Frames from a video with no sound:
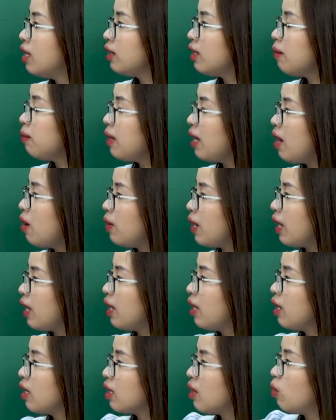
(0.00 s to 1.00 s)
Tiếp theo
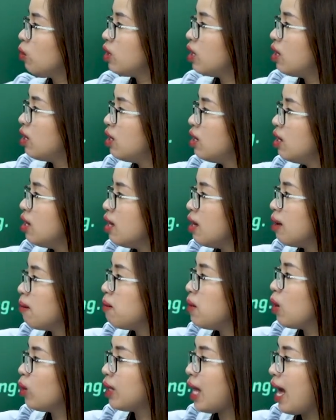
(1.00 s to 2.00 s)
này, câu thơ
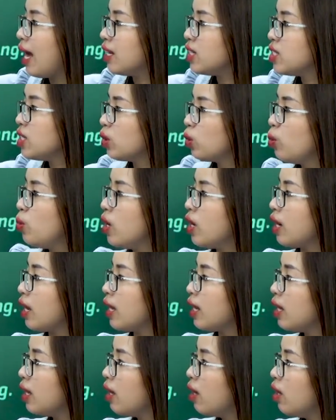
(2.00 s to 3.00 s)
miêu tả chiếc thuyền
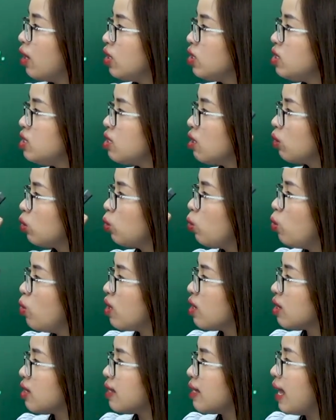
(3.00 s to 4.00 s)
này, chiếc
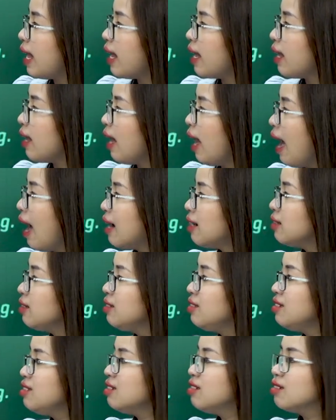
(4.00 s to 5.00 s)
thuyền nhẹ
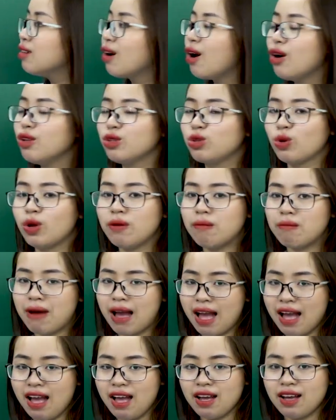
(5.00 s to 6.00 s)
hăng như con tuấn
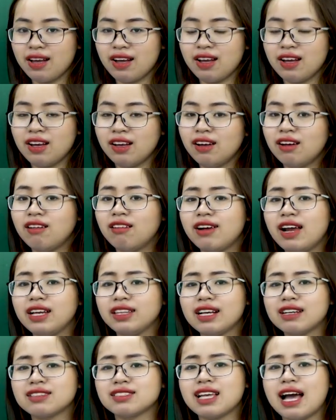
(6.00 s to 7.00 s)
mã. Ở đây
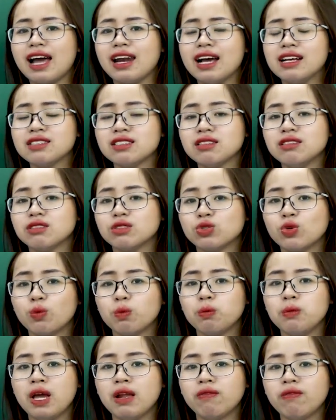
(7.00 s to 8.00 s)
tác giả đã sử dụng
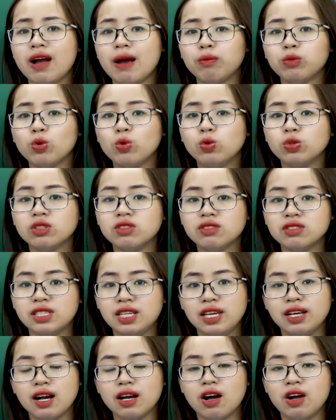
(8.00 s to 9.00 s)
biện pháp tu từ
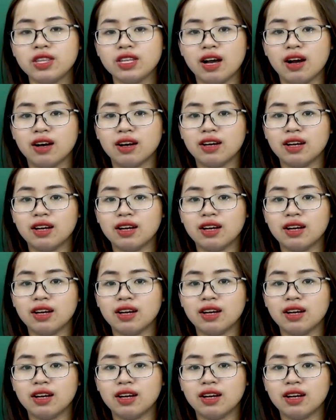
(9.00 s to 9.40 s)
gì các con nhỉ?